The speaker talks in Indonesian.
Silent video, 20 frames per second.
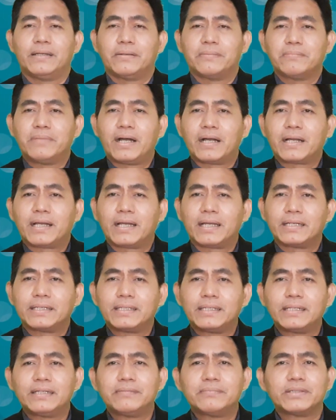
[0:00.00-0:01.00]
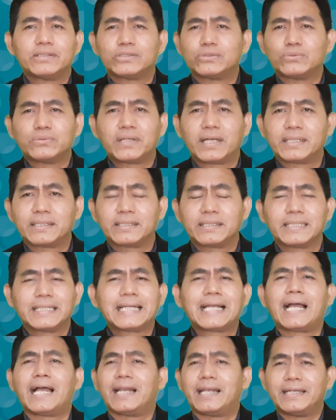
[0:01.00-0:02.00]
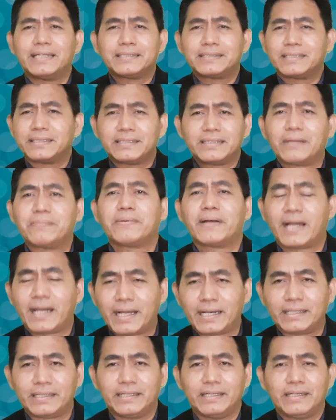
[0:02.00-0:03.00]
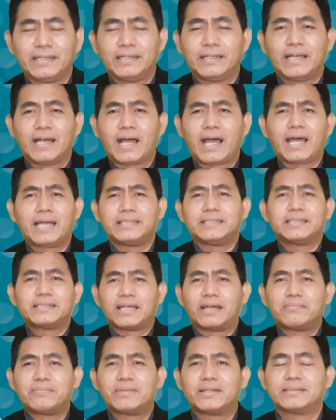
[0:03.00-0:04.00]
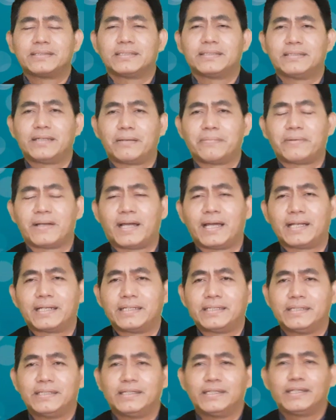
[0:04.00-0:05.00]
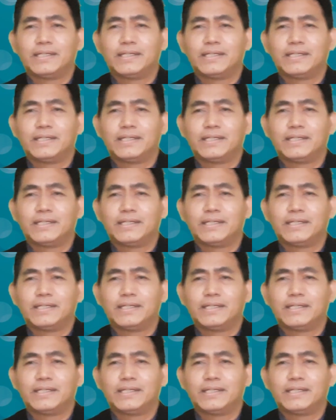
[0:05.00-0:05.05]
bahkan kiriman surat kaleng setiap hari, ancaman setiap hari,